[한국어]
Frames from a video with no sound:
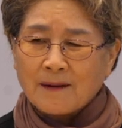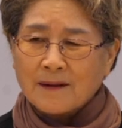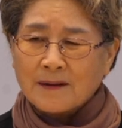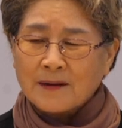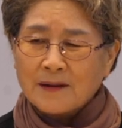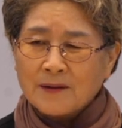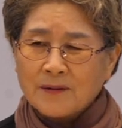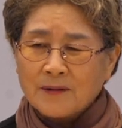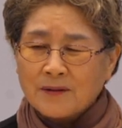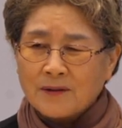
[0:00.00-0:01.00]

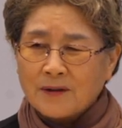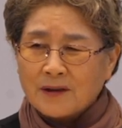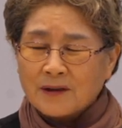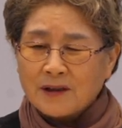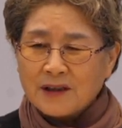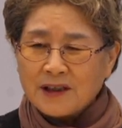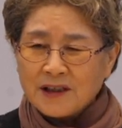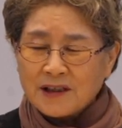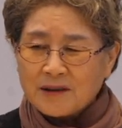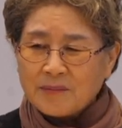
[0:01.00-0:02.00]
그리고 그
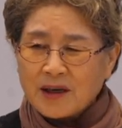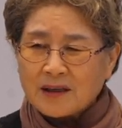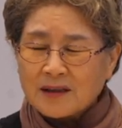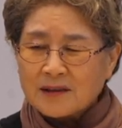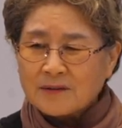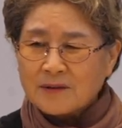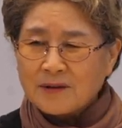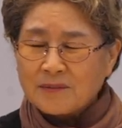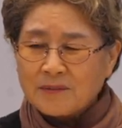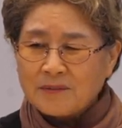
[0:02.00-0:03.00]
영이
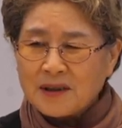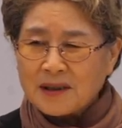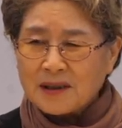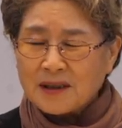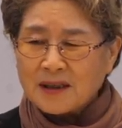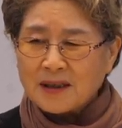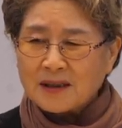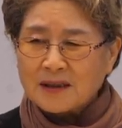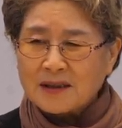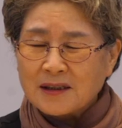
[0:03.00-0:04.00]
맑아지고 머리가
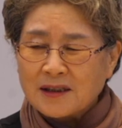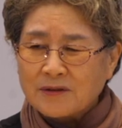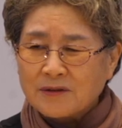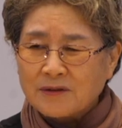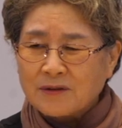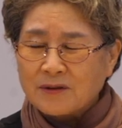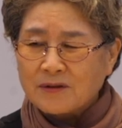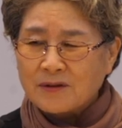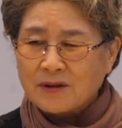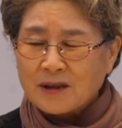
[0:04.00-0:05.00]
지혜롭고
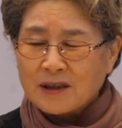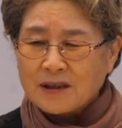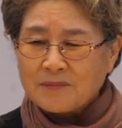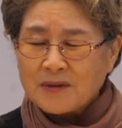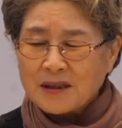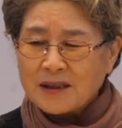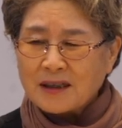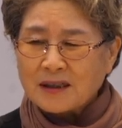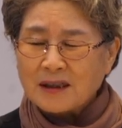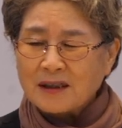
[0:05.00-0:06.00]
이
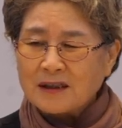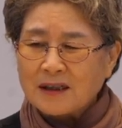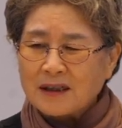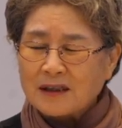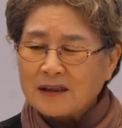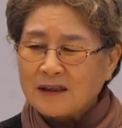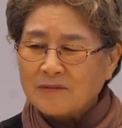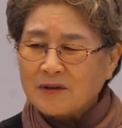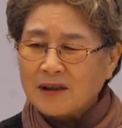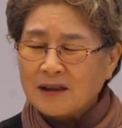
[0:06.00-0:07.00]
머리가 깨어나기
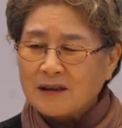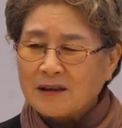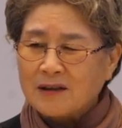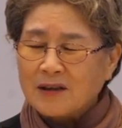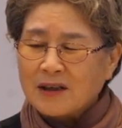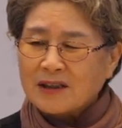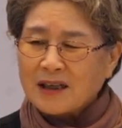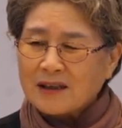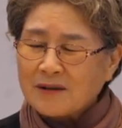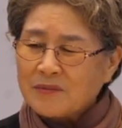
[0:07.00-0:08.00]
때문에요.
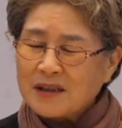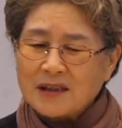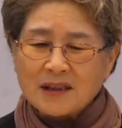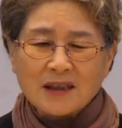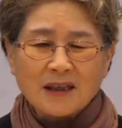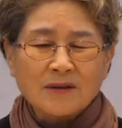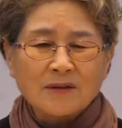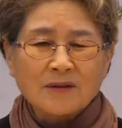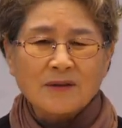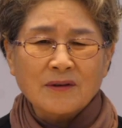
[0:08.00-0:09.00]
사람이
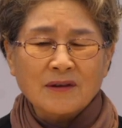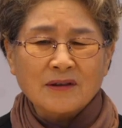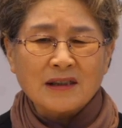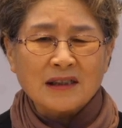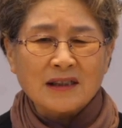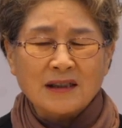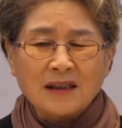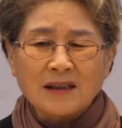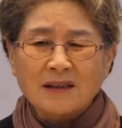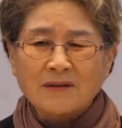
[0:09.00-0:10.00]
지혜롭고 지식이
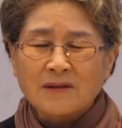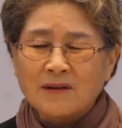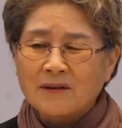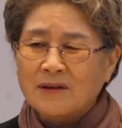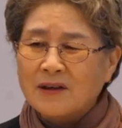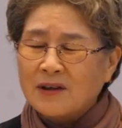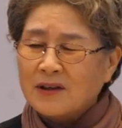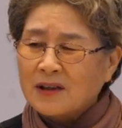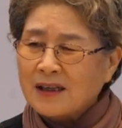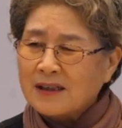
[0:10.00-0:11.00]
있고
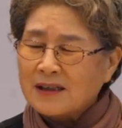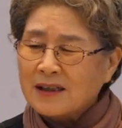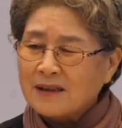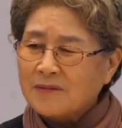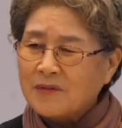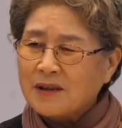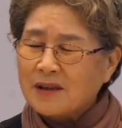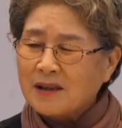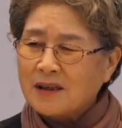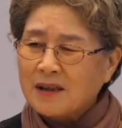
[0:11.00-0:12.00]
다른
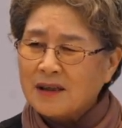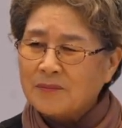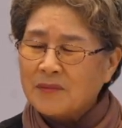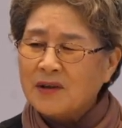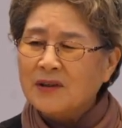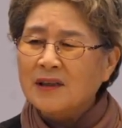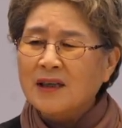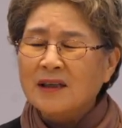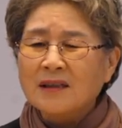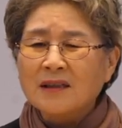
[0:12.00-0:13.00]
사람들에게
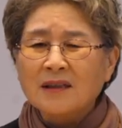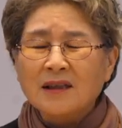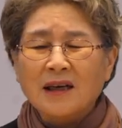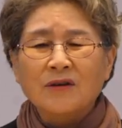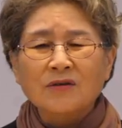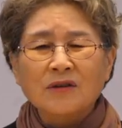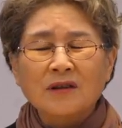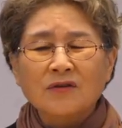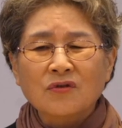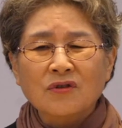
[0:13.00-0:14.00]
뭔가를
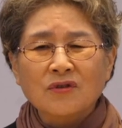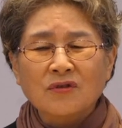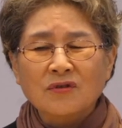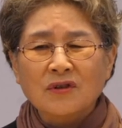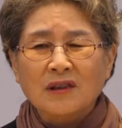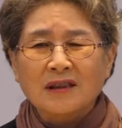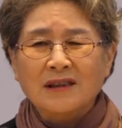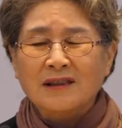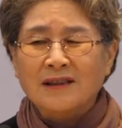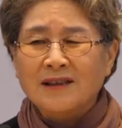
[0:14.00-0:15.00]
깨우쳐 줄 수
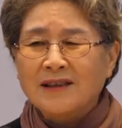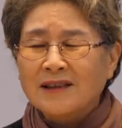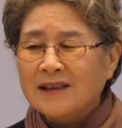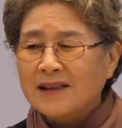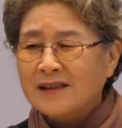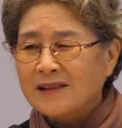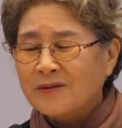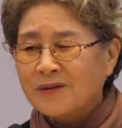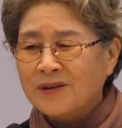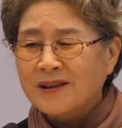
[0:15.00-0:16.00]
있는 그래서
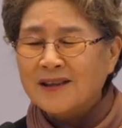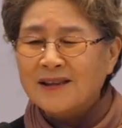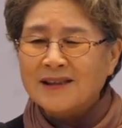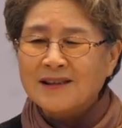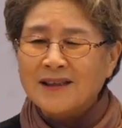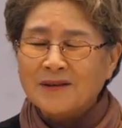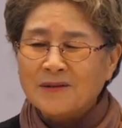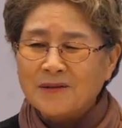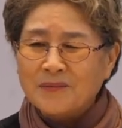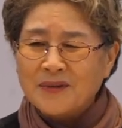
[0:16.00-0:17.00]
꼬리가 되지
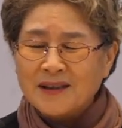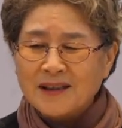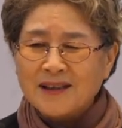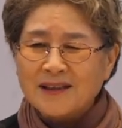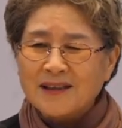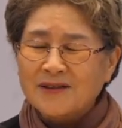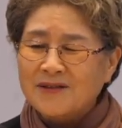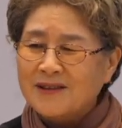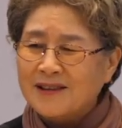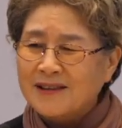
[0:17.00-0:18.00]
않고 머리가 될
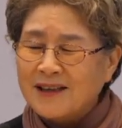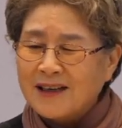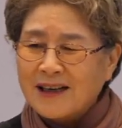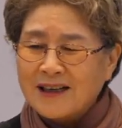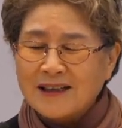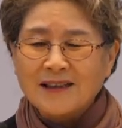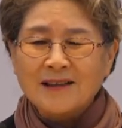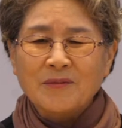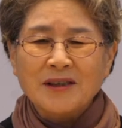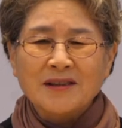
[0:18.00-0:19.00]
수 있는
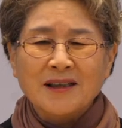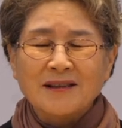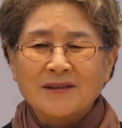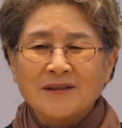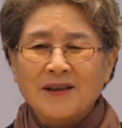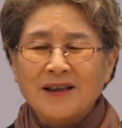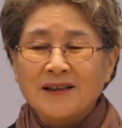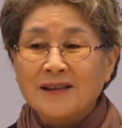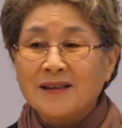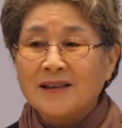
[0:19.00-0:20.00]
하나님의 자녀로
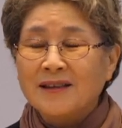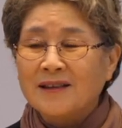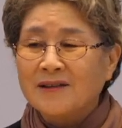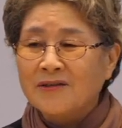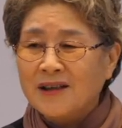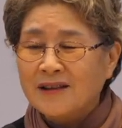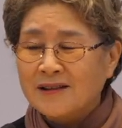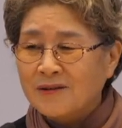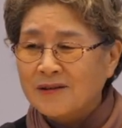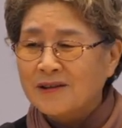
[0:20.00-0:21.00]
하나님께 영광을
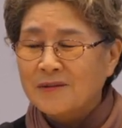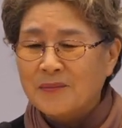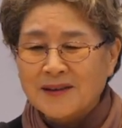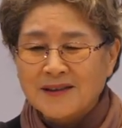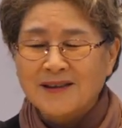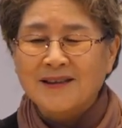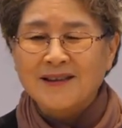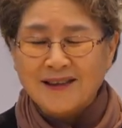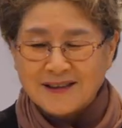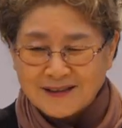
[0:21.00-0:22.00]
돌리는 백성이
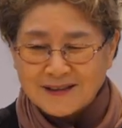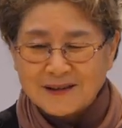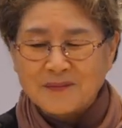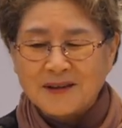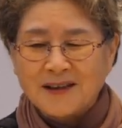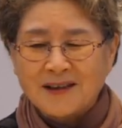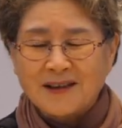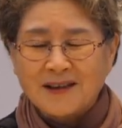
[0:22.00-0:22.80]
되는 것입니다.